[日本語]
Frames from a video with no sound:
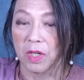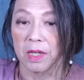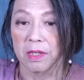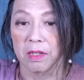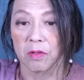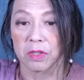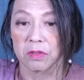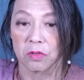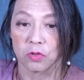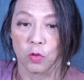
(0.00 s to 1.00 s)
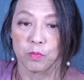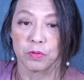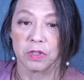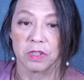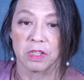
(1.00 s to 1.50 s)
ちら、えその
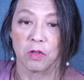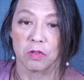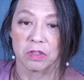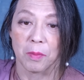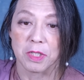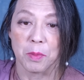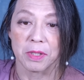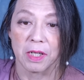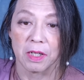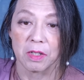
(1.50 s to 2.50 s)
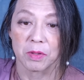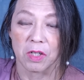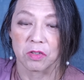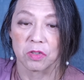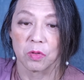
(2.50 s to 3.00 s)
ショップに出ており、ざまな、え
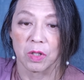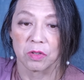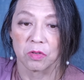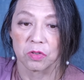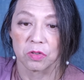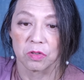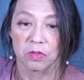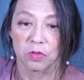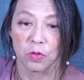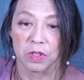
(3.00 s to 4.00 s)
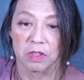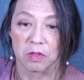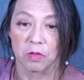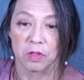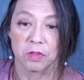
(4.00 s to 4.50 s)
私のあの商品で
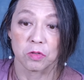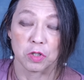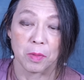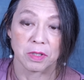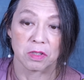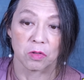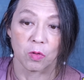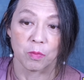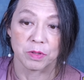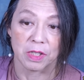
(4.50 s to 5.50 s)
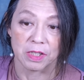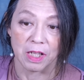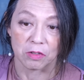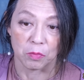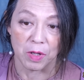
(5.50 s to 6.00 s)
すが、これ、一月満冊のホームページにい
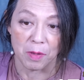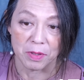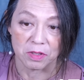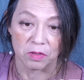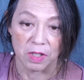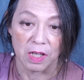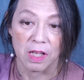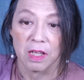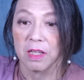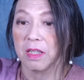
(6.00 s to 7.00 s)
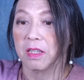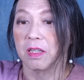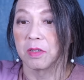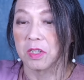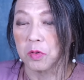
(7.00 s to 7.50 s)
ただくと見られますので、
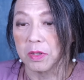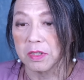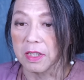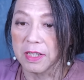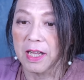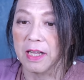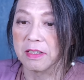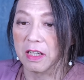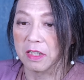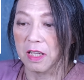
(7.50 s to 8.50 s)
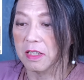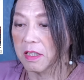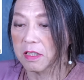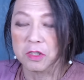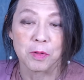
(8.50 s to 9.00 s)
私はですね、二階さんが
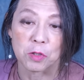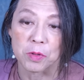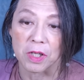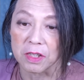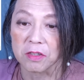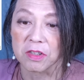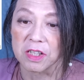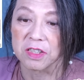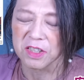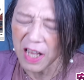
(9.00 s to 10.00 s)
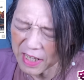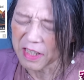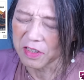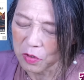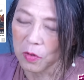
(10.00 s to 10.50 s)
3000冊まとめて買ってくれたりしない
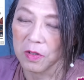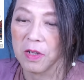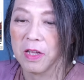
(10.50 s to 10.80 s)
んですよ。